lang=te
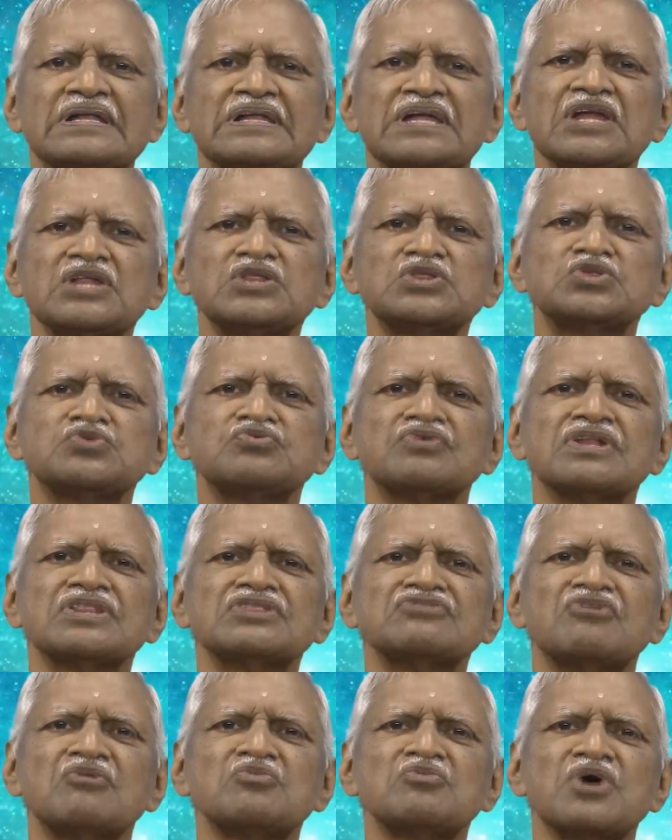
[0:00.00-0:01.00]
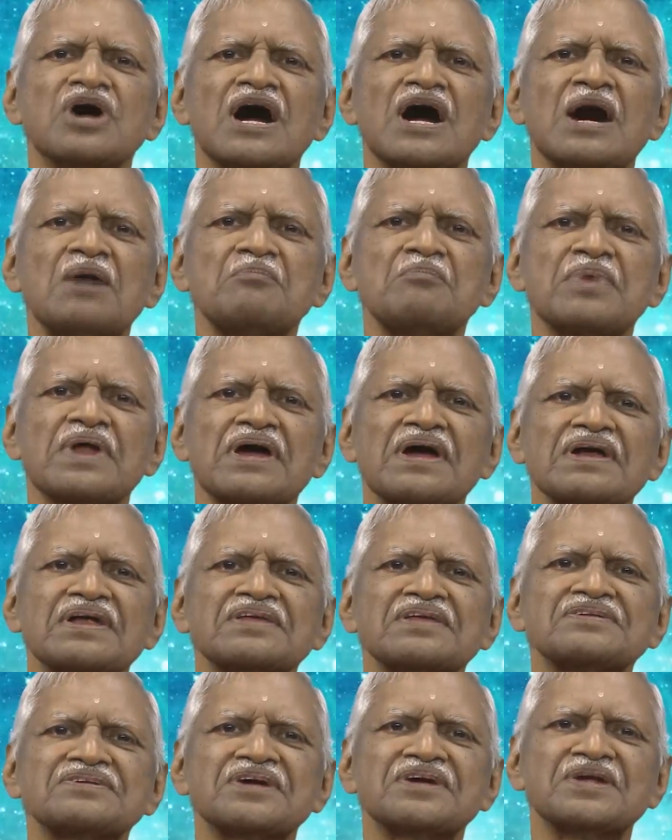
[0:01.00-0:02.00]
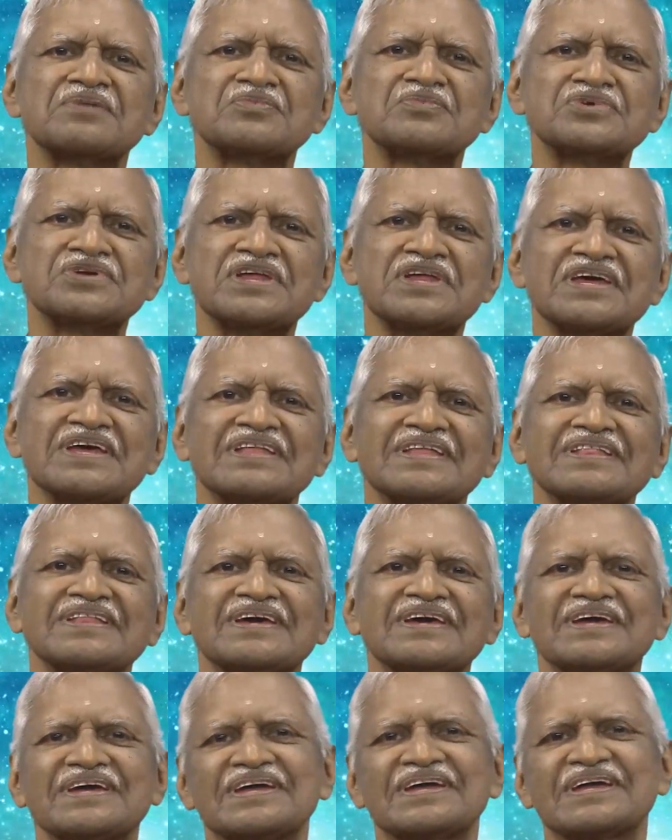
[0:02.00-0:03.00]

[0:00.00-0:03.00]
నిర్ద్వంద్వముగా ప్రకటించడము జరిగింది